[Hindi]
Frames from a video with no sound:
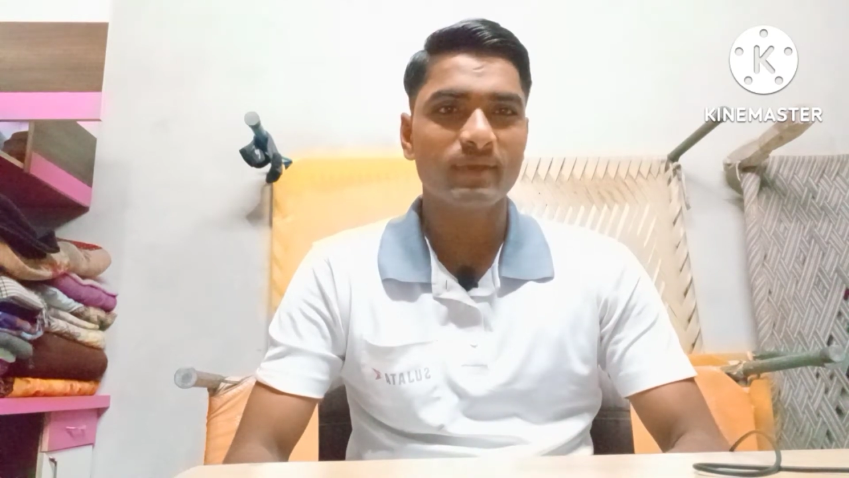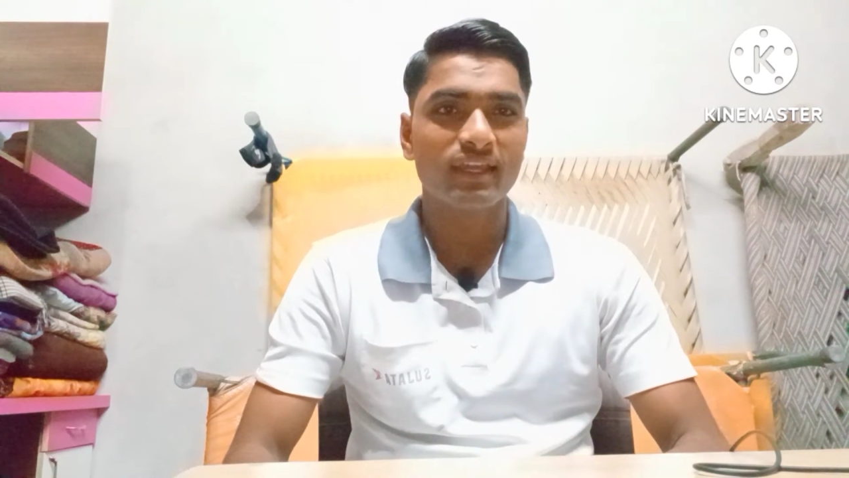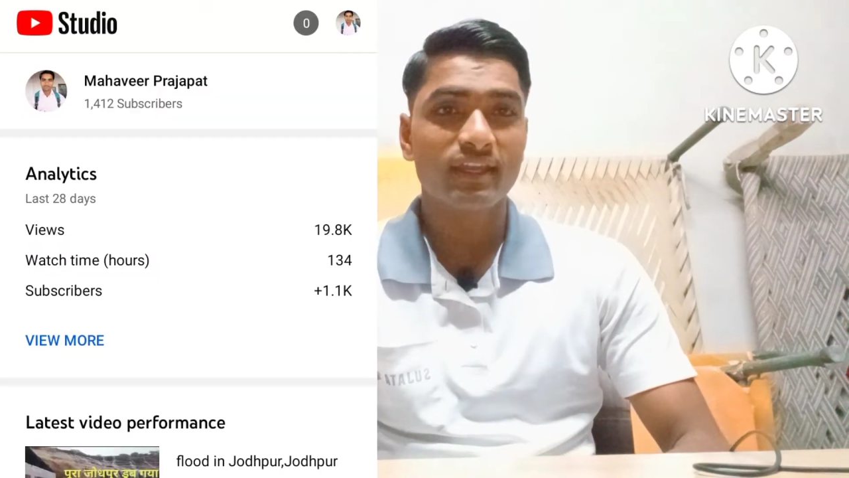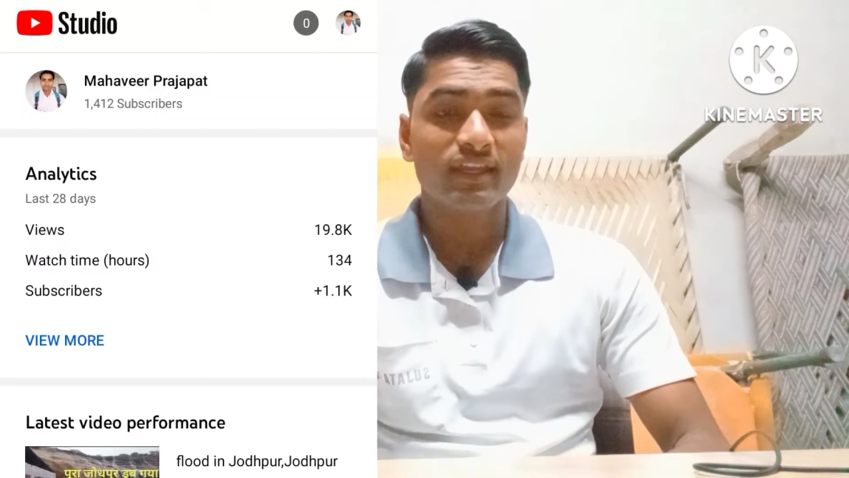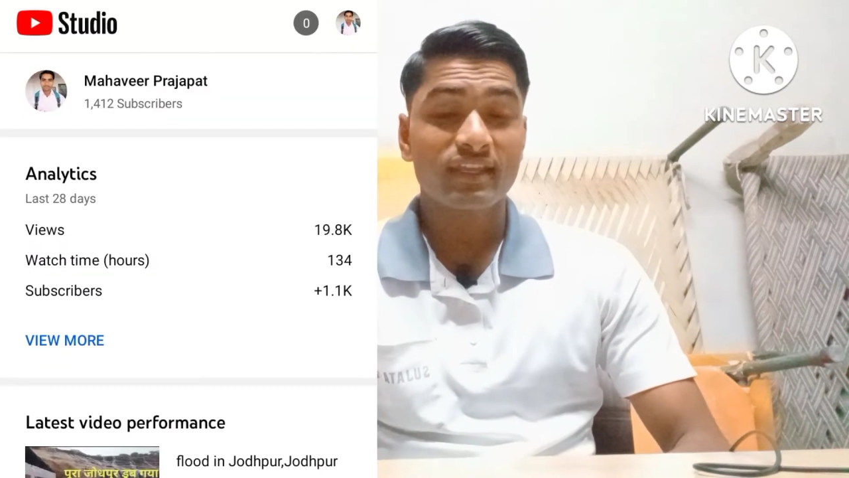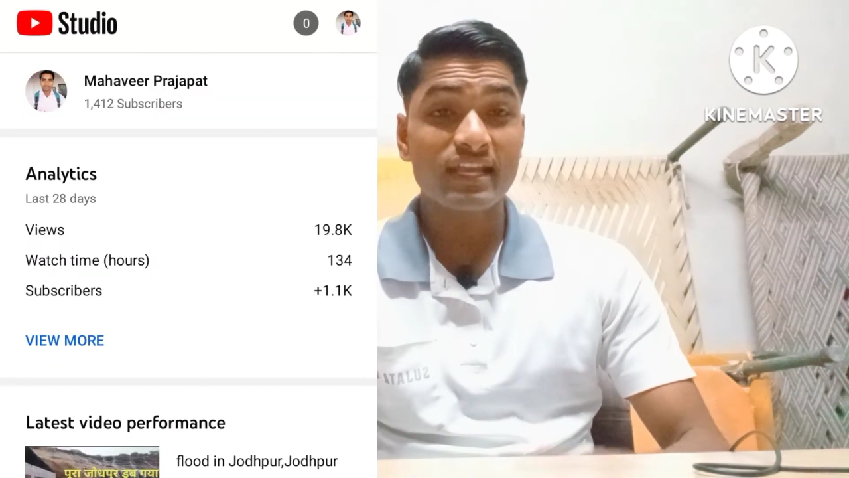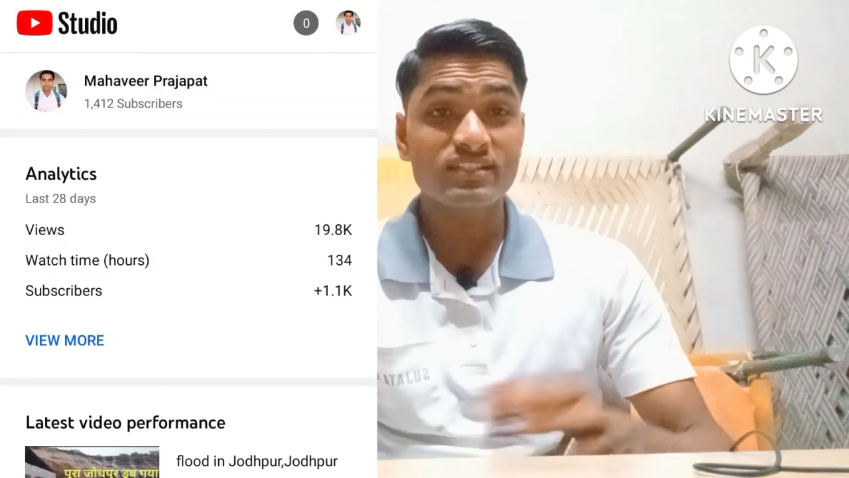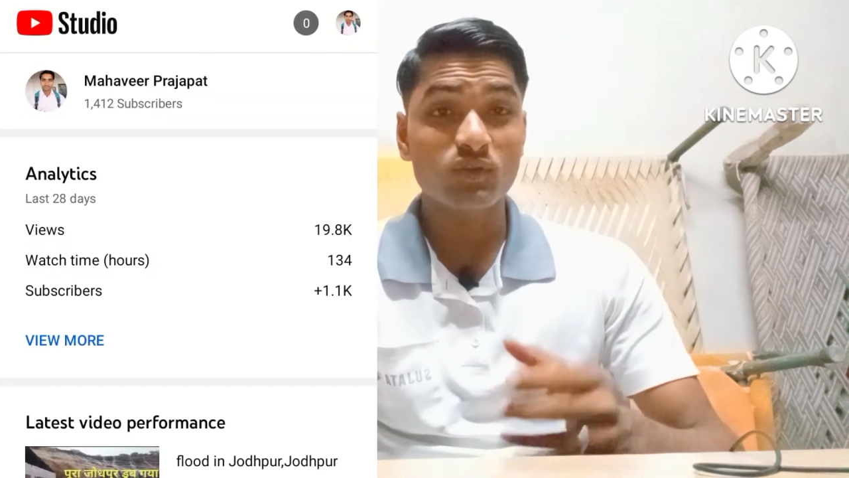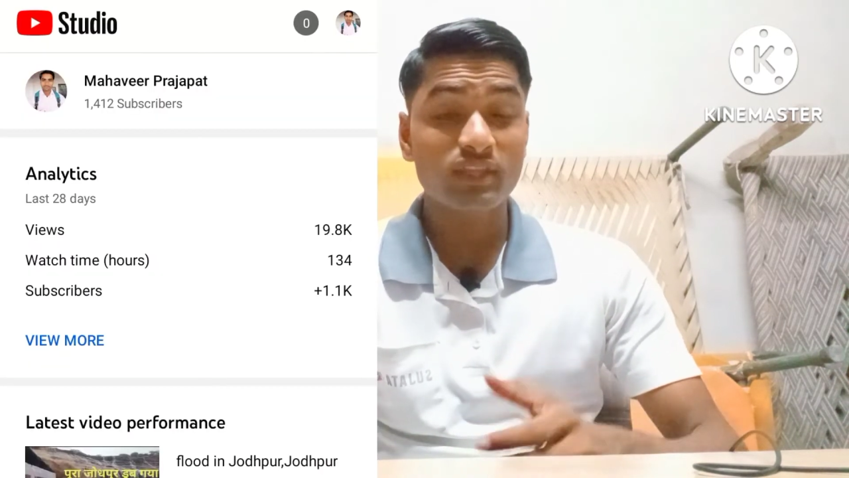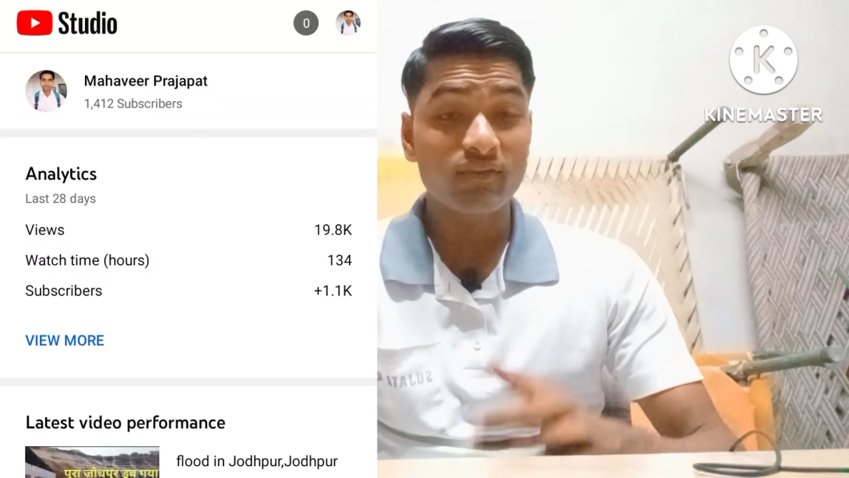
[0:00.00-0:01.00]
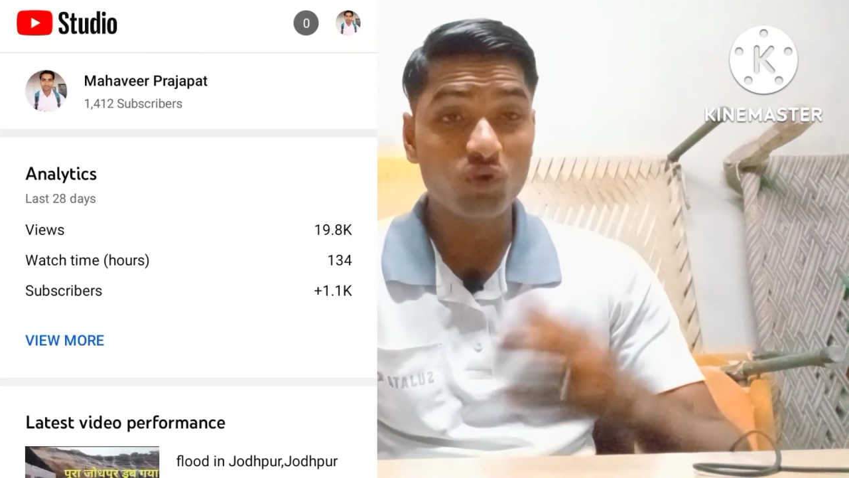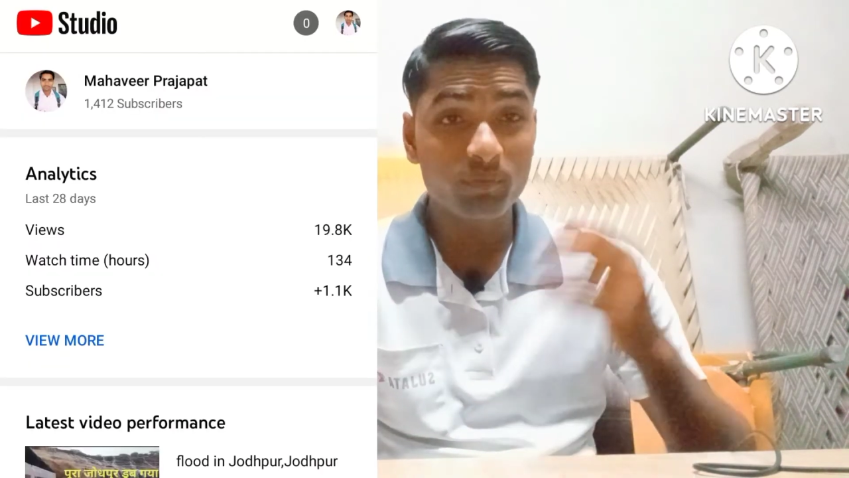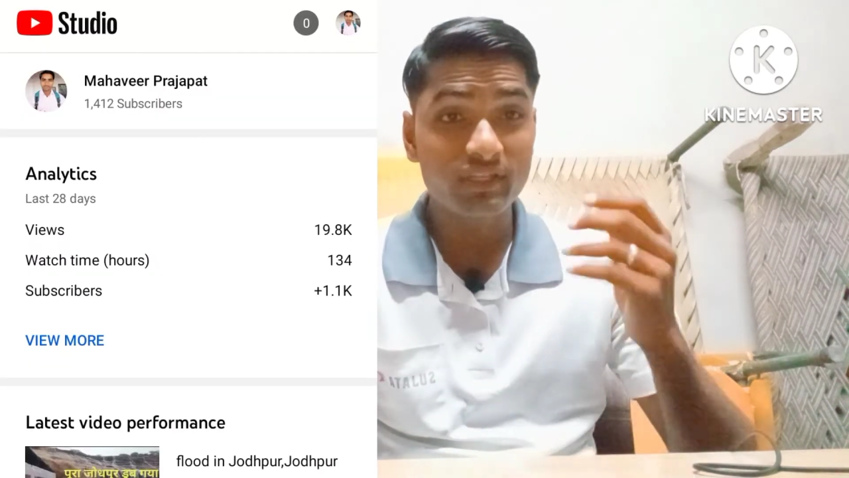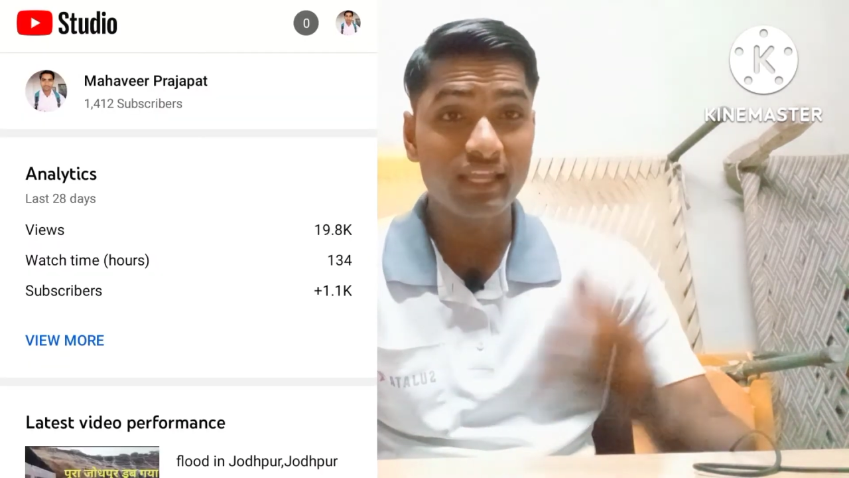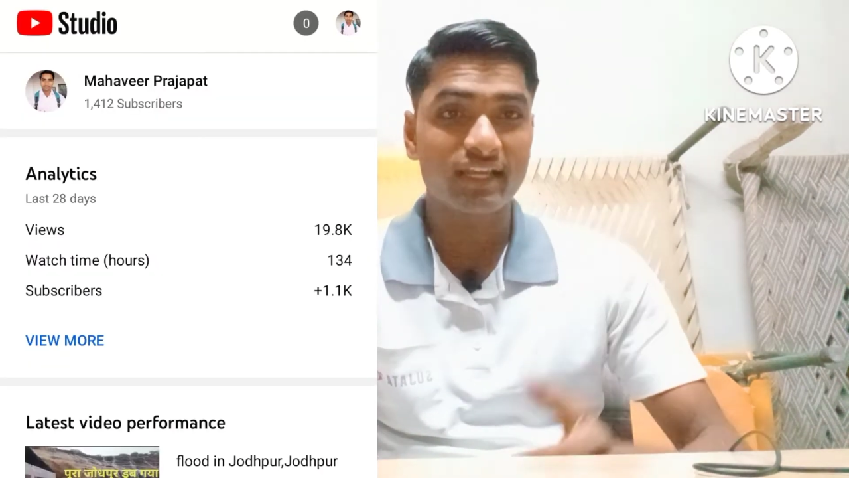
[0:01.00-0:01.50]
कैसे होता है वो भी देख
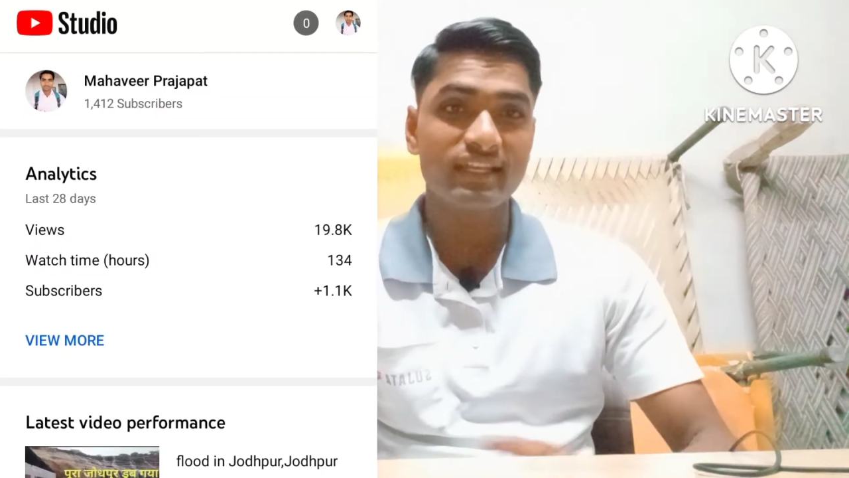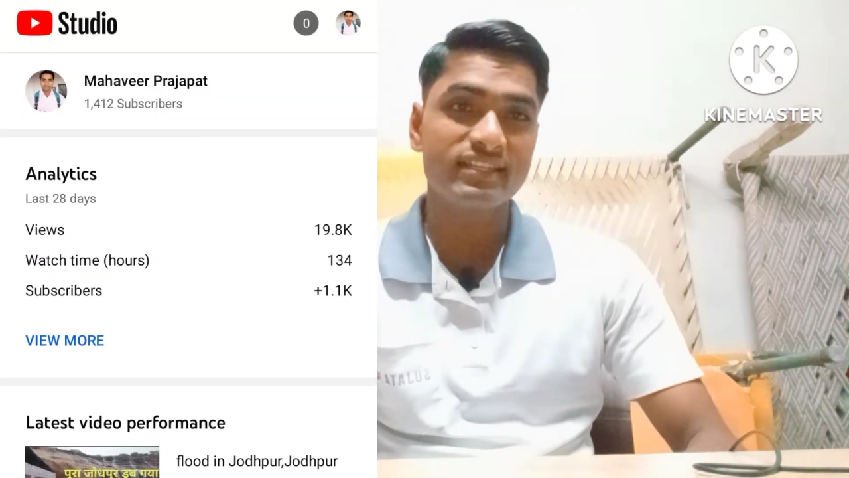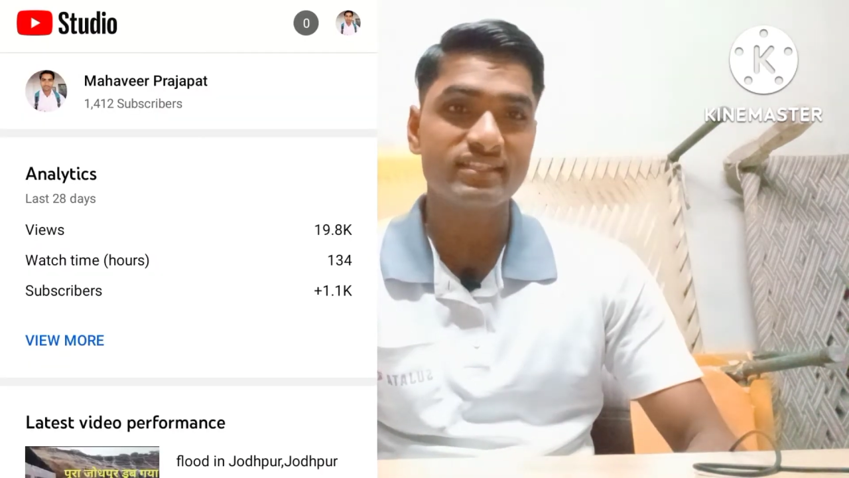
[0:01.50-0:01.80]
लीजिए